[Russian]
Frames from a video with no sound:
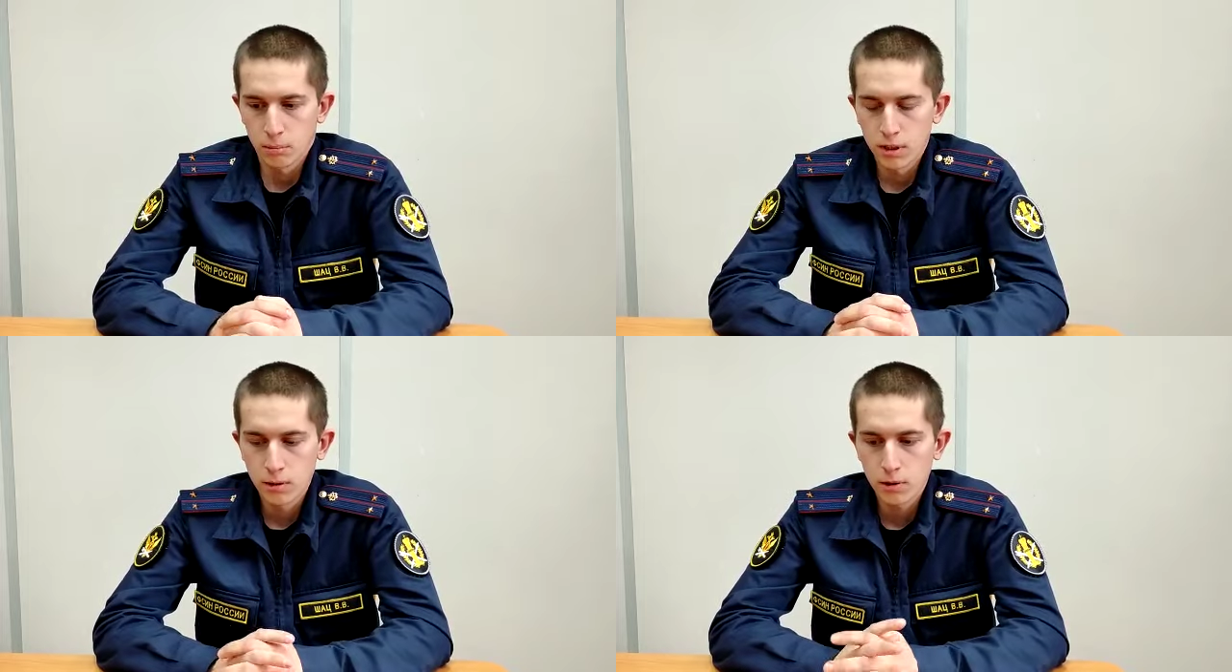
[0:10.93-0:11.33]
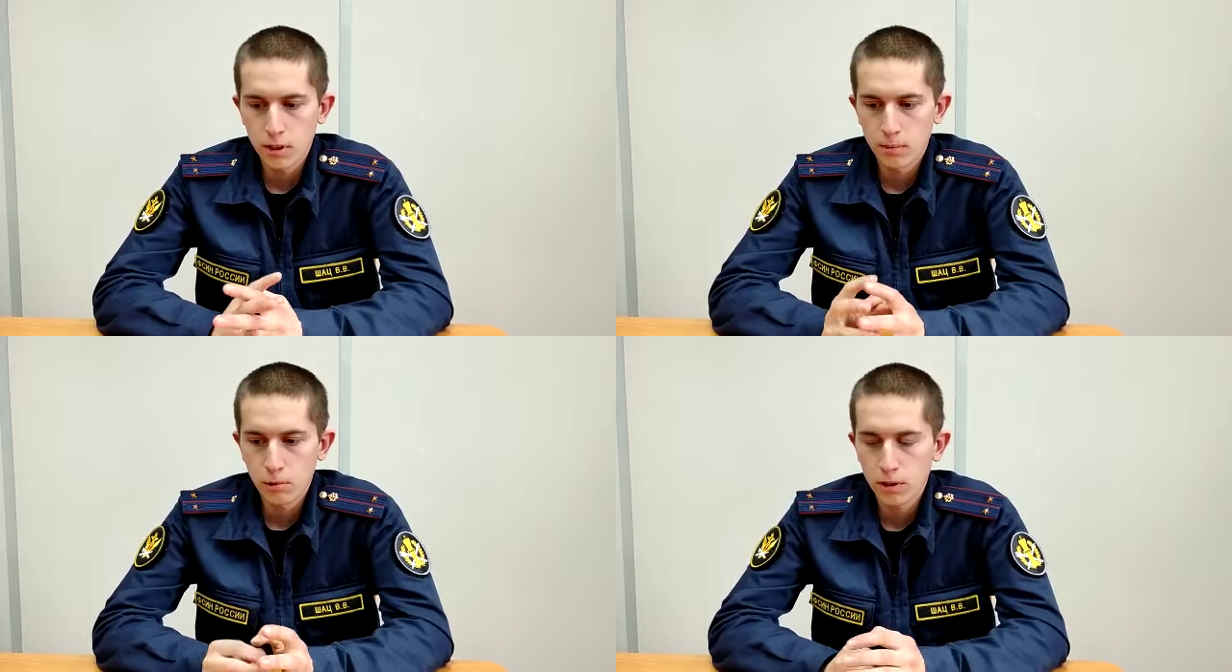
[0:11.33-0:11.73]
По
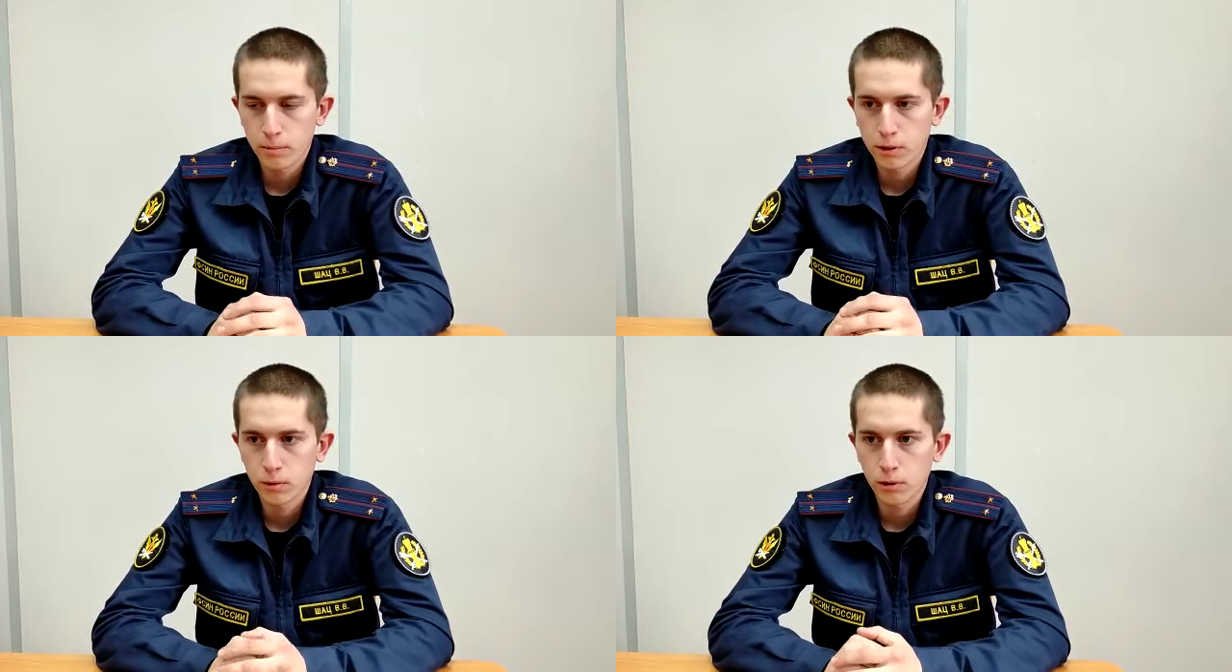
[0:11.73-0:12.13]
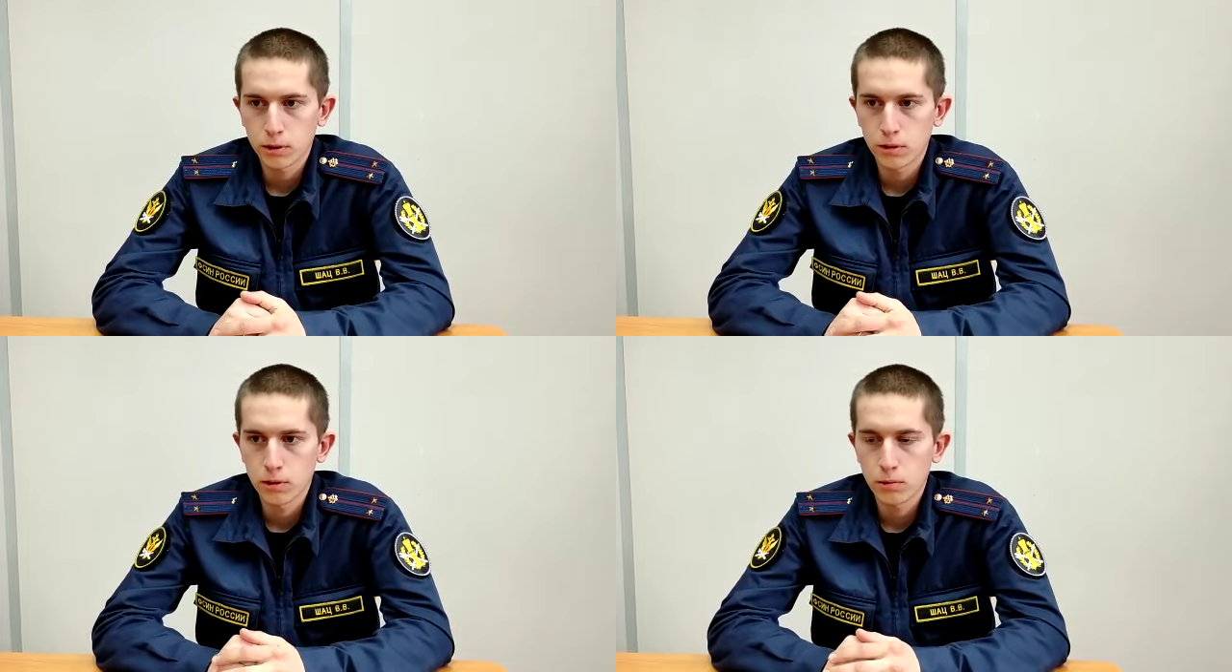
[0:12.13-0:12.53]
дороге домой на
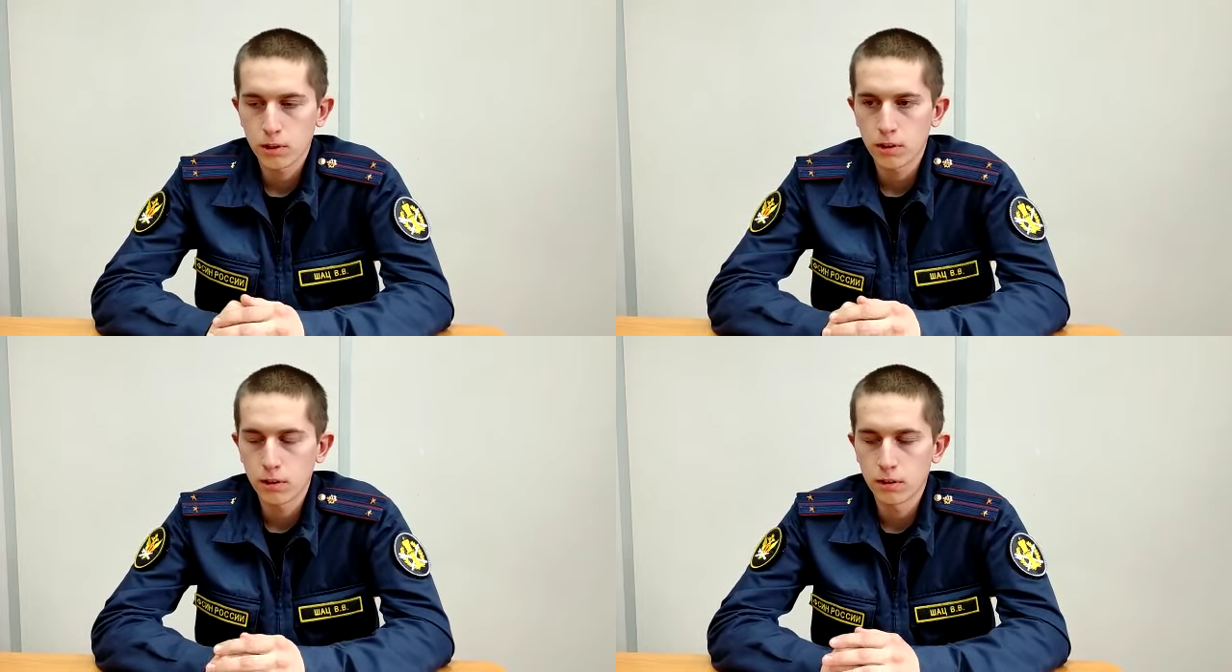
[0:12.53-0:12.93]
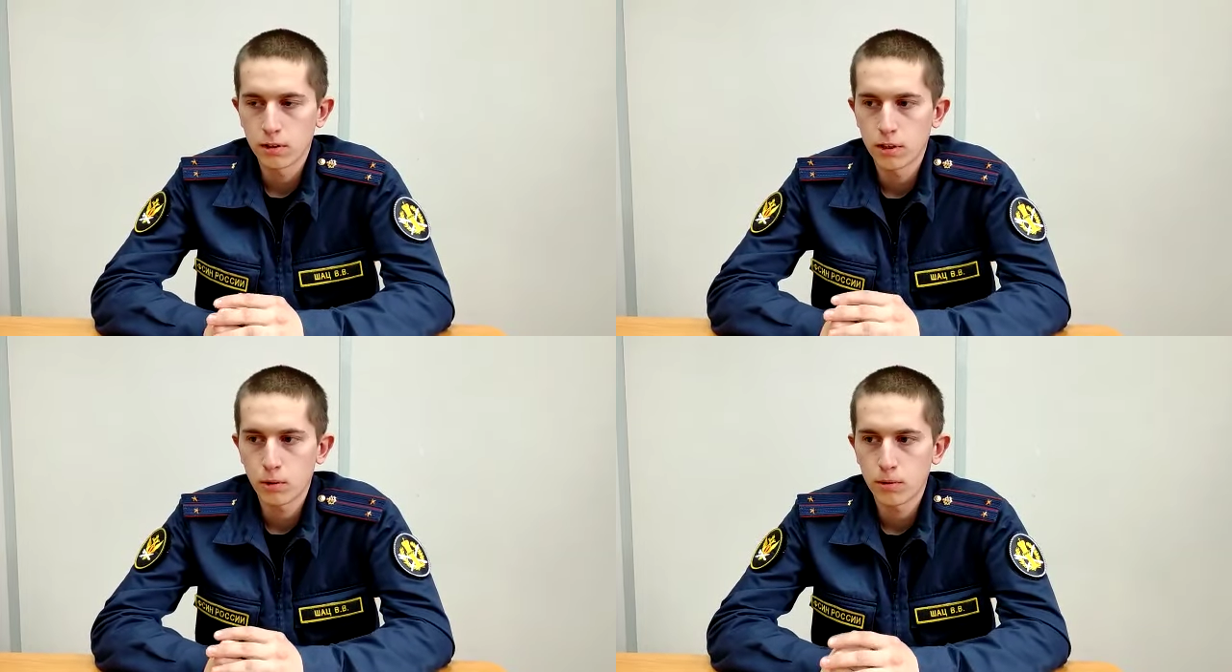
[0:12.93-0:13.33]
проселочной дороге
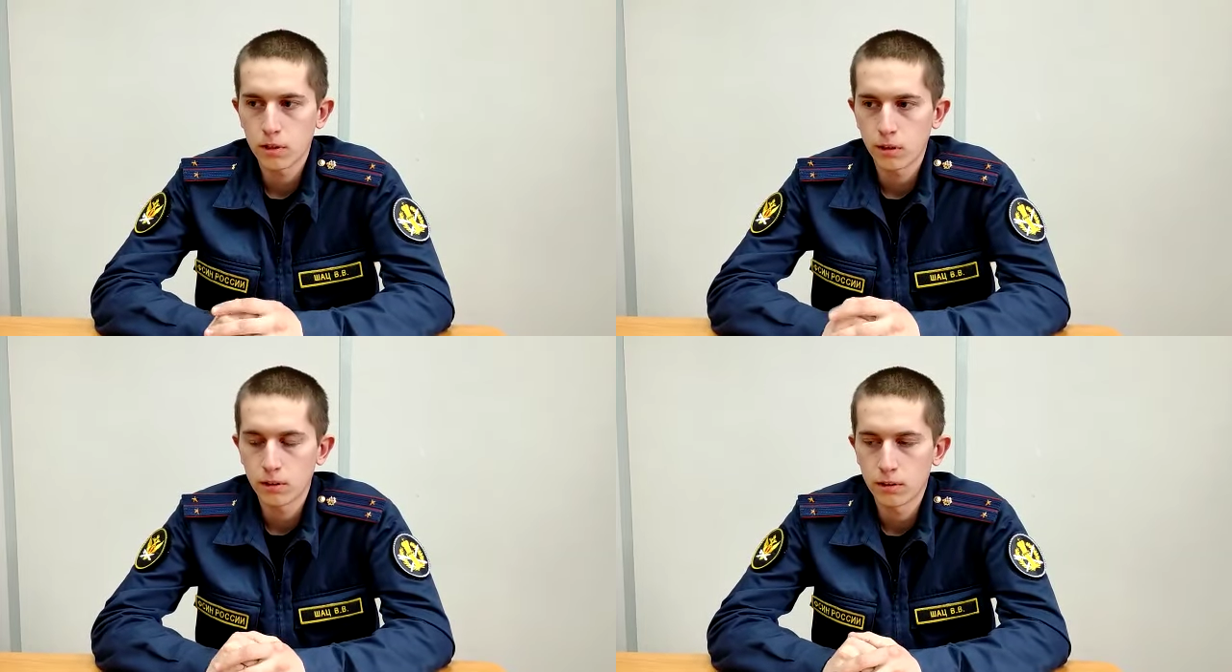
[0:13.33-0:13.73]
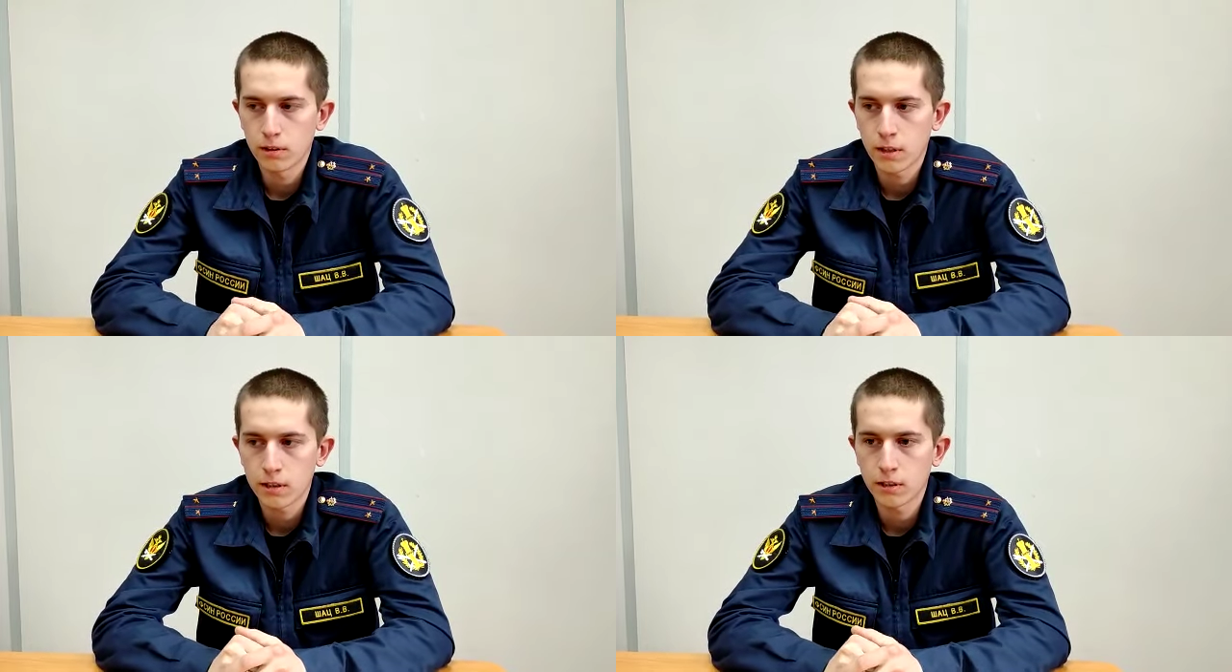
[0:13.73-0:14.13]
я увидел
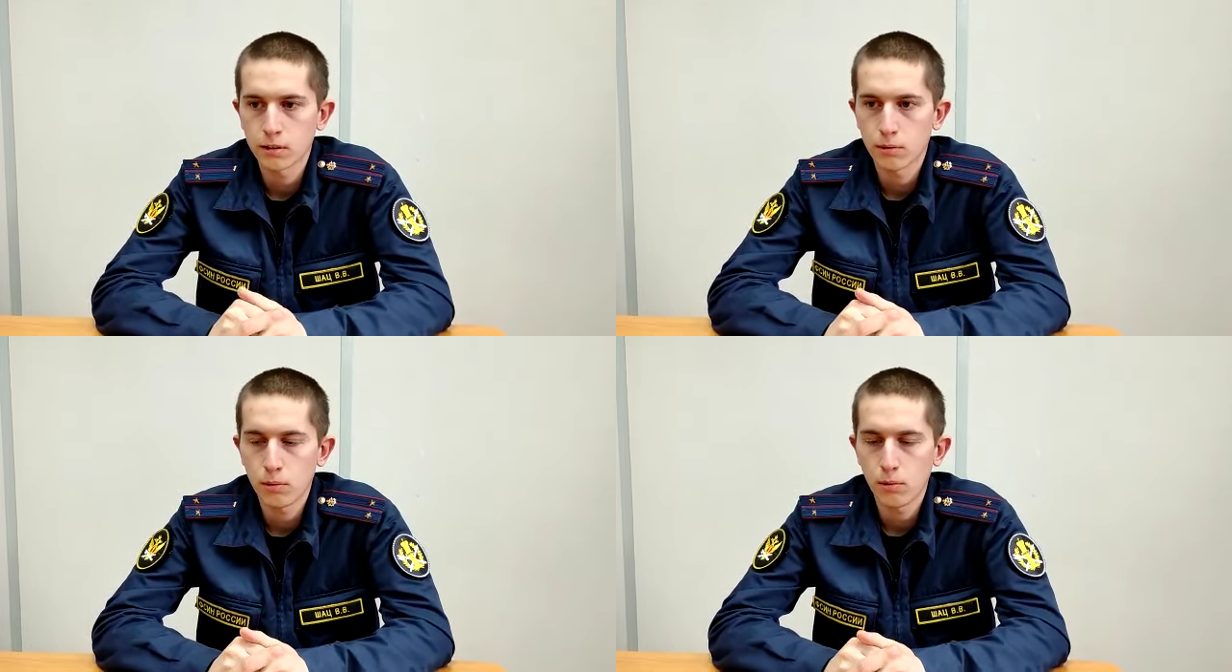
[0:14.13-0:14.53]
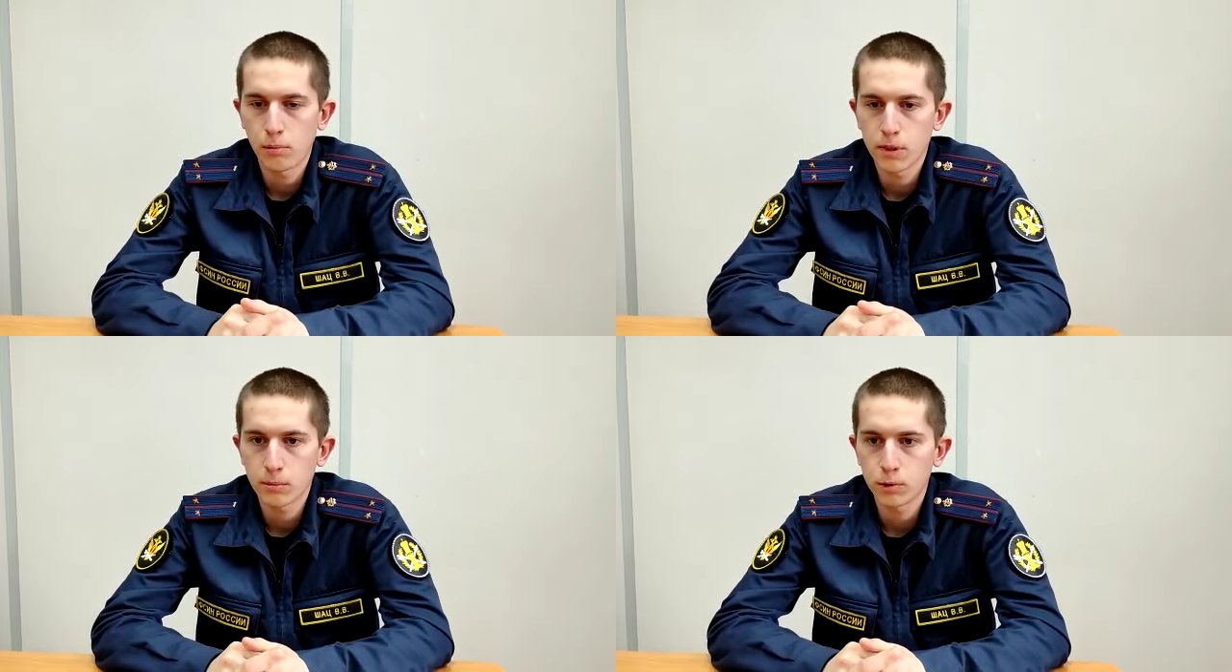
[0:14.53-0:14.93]
ранее
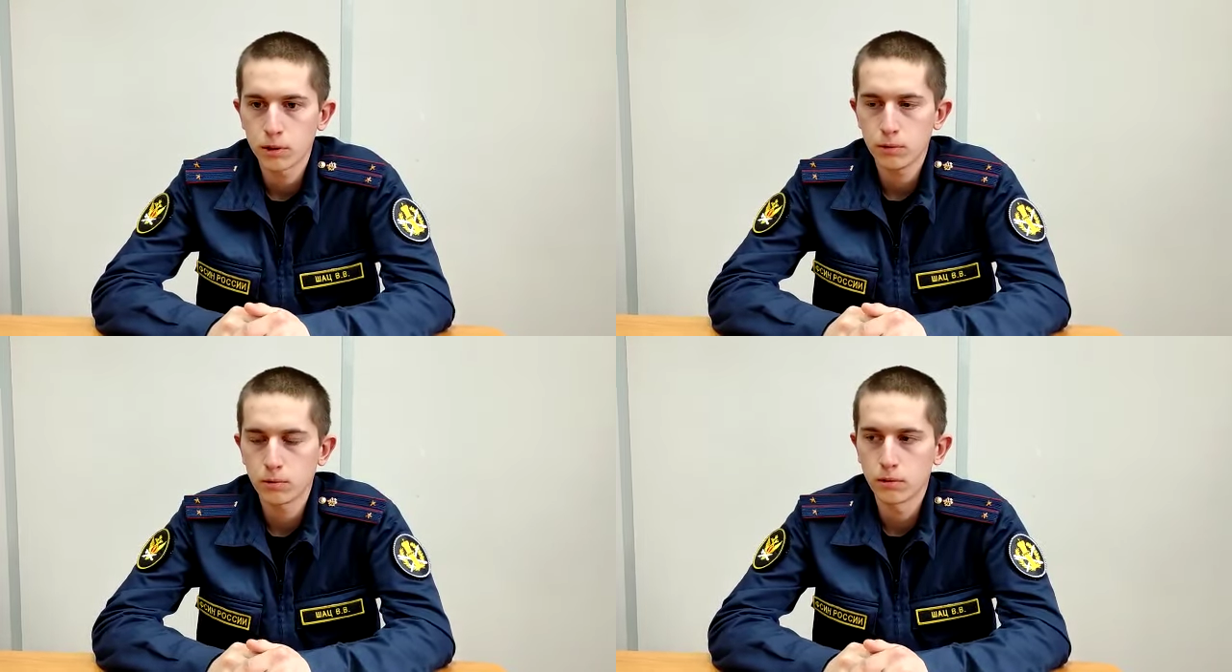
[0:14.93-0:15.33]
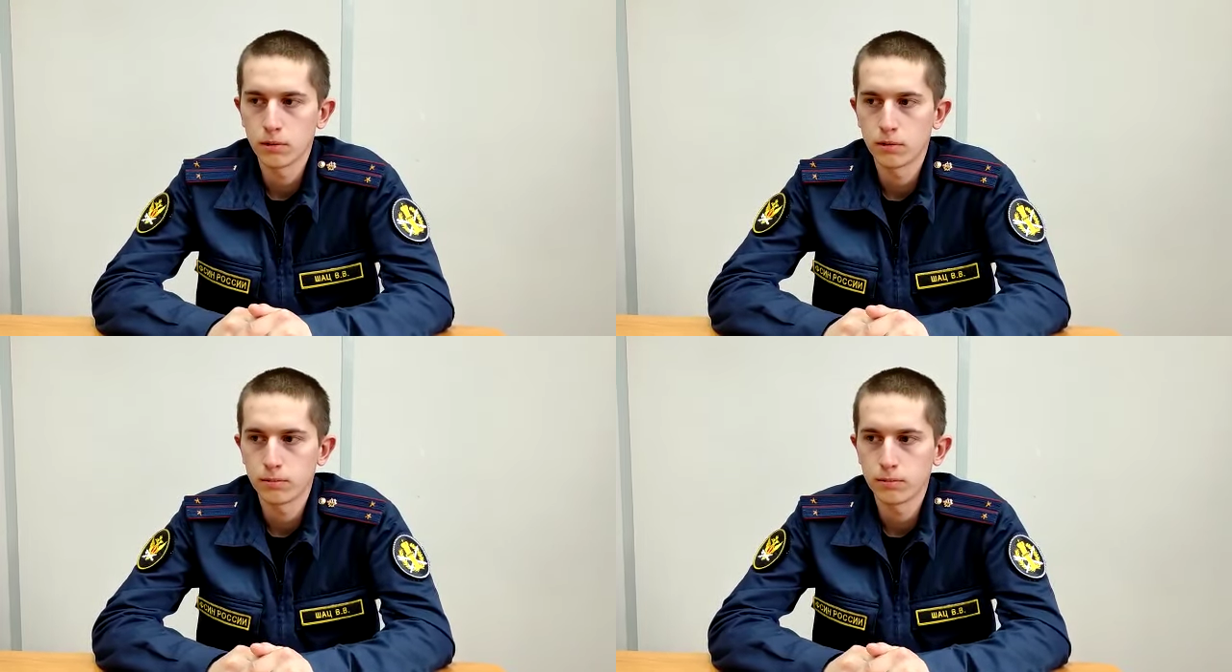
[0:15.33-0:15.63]
знакомого мне мужчину.